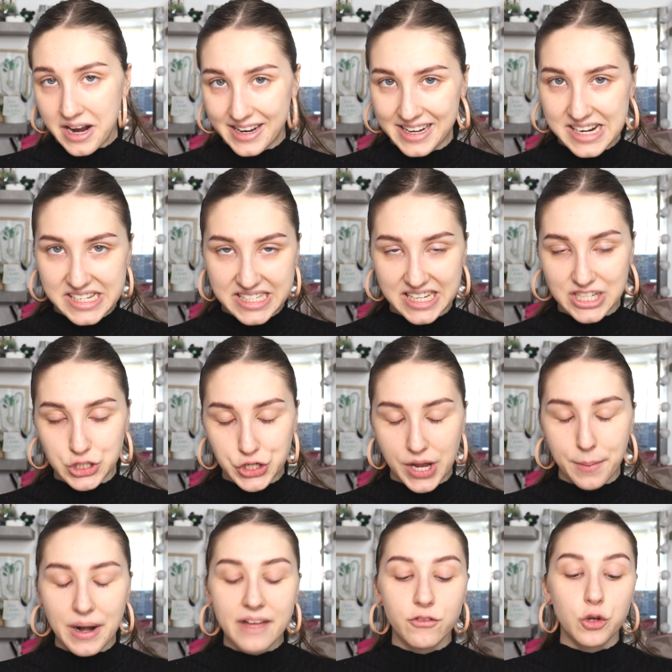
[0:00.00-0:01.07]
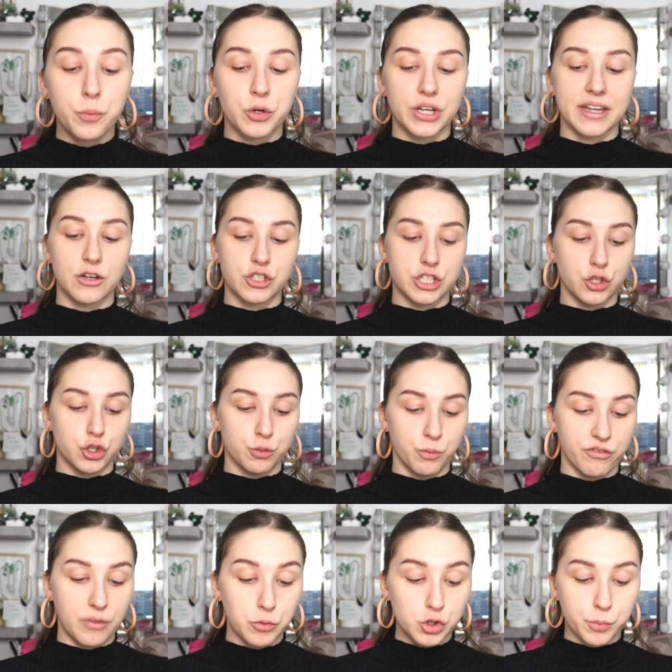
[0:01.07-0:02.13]
imagináis de qué estoy hablando, porque ya os digo,
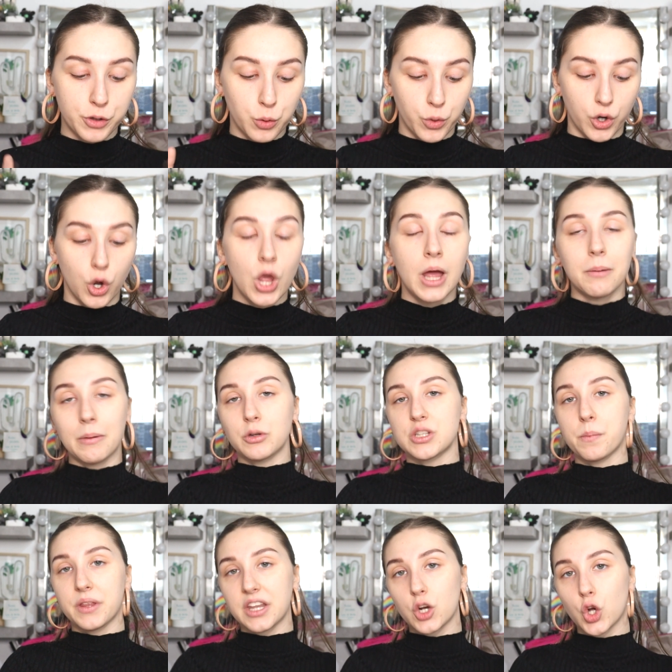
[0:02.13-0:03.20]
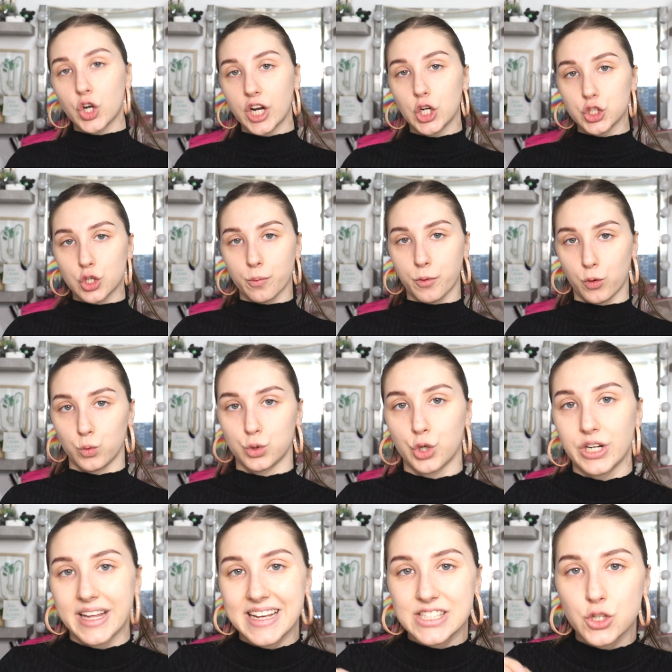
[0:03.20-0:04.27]
es muy famoso, pero bueno, vamos a empezar con el otro
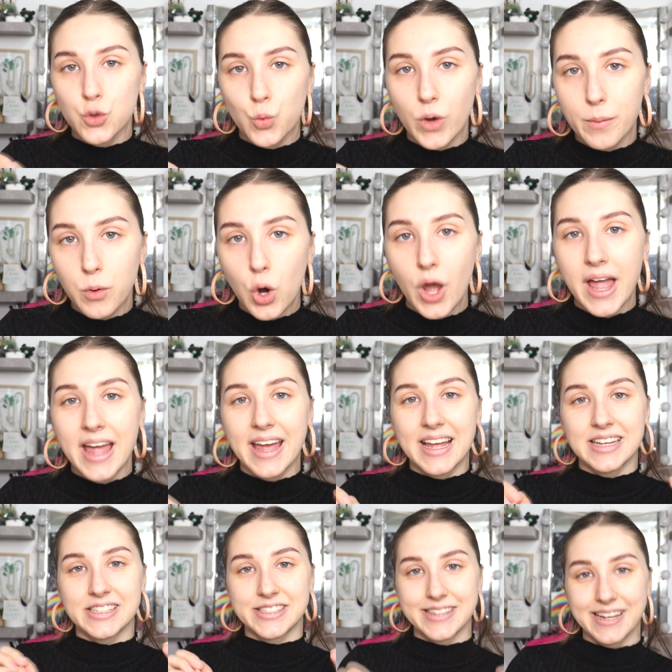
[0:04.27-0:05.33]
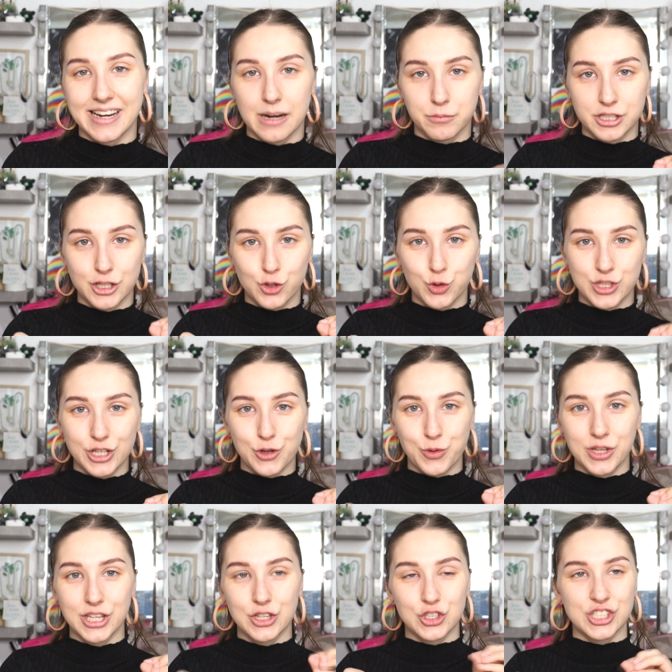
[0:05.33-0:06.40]
producto, el que es nuevo en Siglam, si
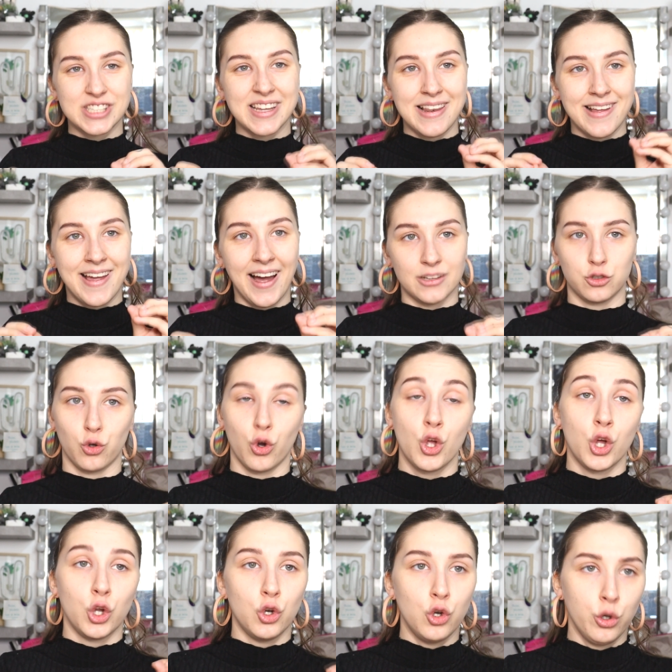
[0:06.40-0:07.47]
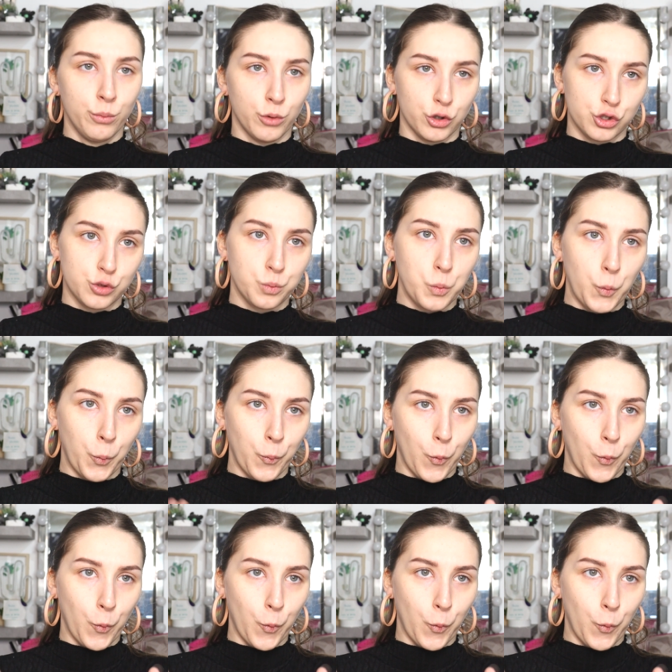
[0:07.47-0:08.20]
escucháis ruiditos es el gato, Lumos,